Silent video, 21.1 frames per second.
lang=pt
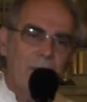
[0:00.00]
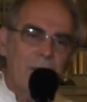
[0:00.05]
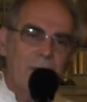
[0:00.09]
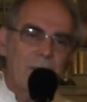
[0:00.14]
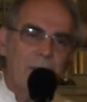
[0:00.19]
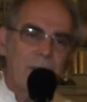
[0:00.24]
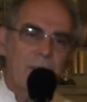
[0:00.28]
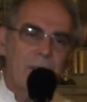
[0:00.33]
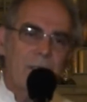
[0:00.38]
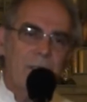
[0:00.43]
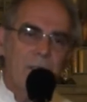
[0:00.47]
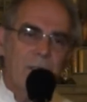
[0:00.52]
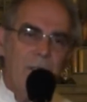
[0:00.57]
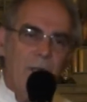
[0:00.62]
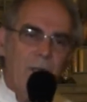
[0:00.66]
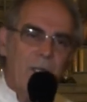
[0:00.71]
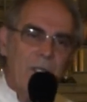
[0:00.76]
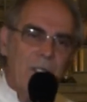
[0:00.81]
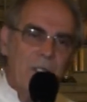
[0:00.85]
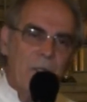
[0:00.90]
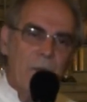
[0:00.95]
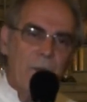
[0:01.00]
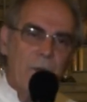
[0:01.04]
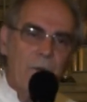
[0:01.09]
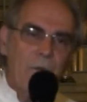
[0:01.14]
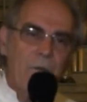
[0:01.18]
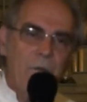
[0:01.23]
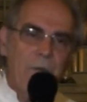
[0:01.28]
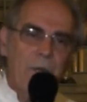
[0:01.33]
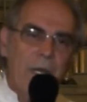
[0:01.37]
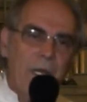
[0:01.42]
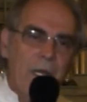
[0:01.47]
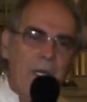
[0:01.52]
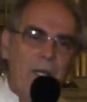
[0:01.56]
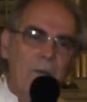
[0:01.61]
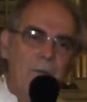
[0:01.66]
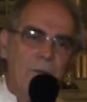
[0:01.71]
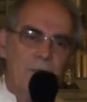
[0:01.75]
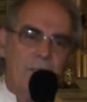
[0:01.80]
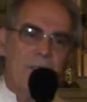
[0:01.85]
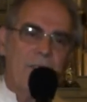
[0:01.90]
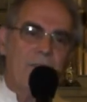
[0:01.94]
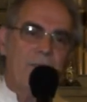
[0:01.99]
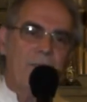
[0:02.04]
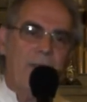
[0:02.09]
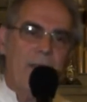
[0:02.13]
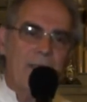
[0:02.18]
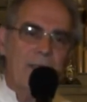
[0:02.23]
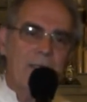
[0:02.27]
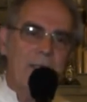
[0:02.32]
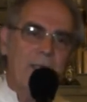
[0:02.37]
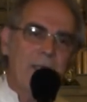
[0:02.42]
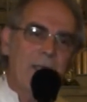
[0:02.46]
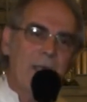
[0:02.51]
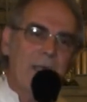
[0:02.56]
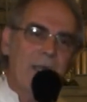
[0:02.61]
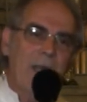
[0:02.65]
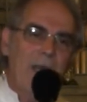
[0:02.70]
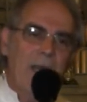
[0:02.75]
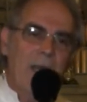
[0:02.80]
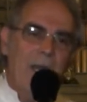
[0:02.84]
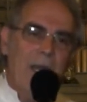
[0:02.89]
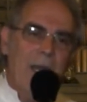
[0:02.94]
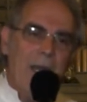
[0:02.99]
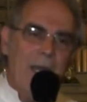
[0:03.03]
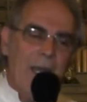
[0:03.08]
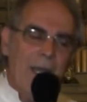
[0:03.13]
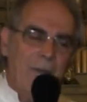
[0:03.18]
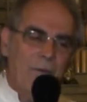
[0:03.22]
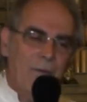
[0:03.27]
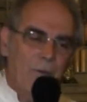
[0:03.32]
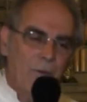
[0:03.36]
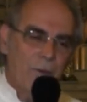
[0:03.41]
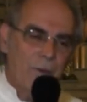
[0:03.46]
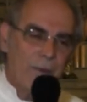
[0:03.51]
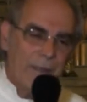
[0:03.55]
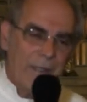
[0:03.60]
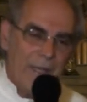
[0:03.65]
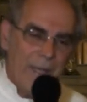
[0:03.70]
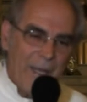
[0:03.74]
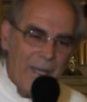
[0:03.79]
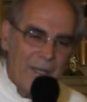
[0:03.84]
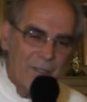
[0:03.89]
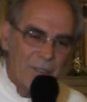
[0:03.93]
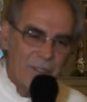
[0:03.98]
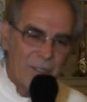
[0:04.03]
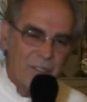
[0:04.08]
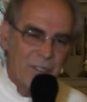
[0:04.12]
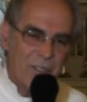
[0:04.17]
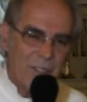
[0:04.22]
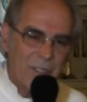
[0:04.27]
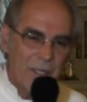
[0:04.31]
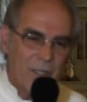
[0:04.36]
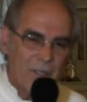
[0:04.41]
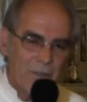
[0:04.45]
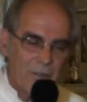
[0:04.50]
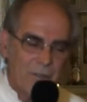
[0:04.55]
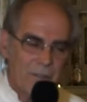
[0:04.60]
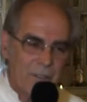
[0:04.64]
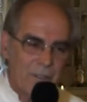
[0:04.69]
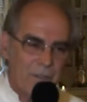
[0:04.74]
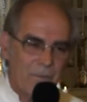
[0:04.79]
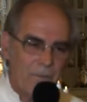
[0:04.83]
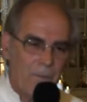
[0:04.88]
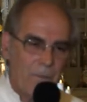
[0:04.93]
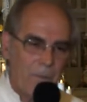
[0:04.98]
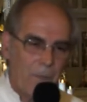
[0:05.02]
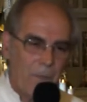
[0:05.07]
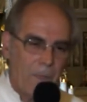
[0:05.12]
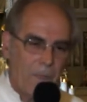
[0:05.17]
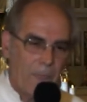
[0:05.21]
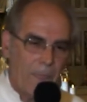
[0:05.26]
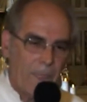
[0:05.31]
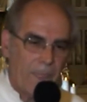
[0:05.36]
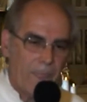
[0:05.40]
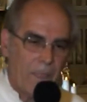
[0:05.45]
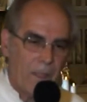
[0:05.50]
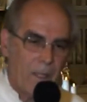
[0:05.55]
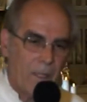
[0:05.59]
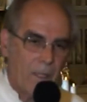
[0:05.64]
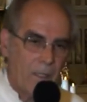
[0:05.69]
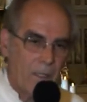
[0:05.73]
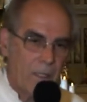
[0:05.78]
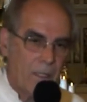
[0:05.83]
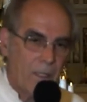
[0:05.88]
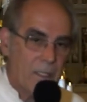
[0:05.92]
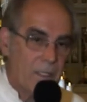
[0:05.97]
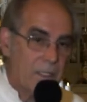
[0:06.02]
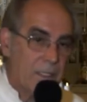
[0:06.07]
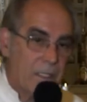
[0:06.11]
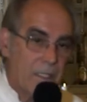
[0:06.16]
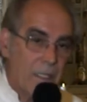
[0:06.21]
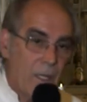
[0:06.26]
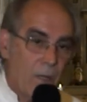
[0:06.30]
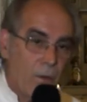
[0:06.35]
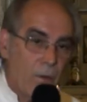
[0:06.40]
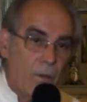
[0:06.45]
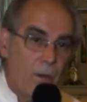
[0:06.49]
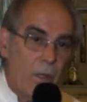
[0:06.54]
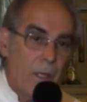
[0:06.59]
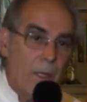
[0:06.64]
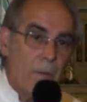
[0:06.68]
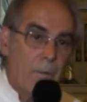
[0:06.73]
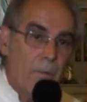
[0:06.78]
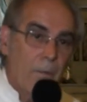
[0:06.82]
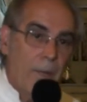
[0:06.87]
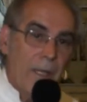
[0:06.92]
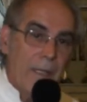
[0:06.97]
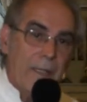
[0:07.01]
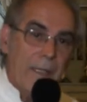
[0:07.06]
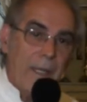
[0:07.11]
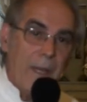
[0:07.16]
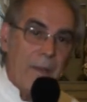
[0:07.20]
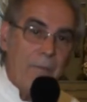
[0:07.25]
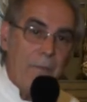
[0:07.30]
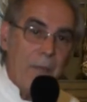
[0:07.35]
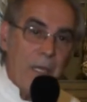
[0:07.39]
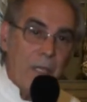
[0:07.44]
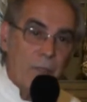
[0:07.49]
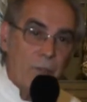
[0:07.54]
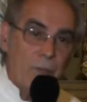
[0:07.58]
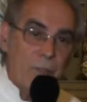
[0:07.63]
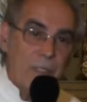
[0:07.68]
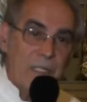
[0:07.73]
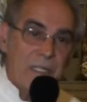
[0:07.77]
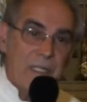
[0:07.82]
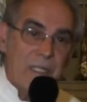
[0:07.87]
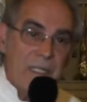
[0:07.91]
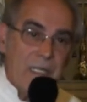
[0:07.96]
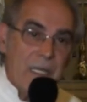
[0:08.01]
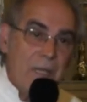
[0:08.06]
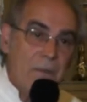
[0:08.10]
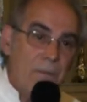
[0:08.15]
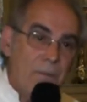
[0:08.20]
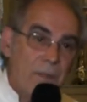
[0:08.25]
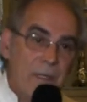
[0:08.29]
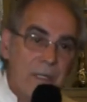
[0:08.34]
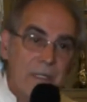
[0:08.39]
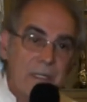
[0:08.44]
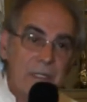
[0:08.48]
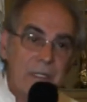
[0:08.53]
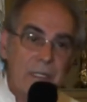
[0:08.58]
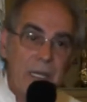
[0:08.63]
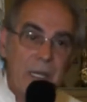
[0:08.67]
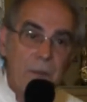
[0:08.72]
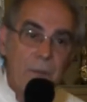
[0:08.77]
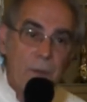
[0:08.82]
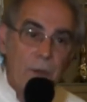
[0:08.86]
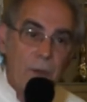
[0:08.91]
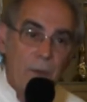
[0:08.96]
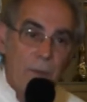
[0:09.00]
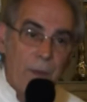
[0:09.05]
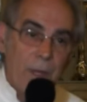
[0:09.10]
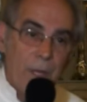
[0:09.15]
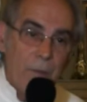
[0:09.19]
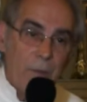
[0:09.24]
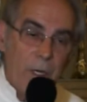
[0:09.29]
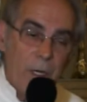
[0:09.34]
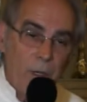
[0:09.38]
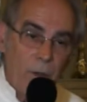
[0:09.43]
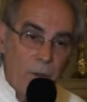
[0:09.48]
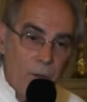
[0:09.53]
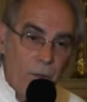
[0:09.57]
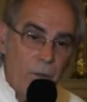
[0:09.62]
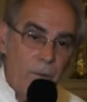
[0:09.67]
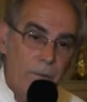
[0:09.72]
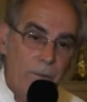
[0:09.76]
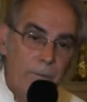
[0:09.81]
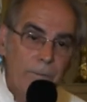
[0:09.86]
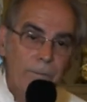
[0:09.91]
se nós procuramos fazer a vontade de Deus, que são mandamentos simples, sem problema nenhum,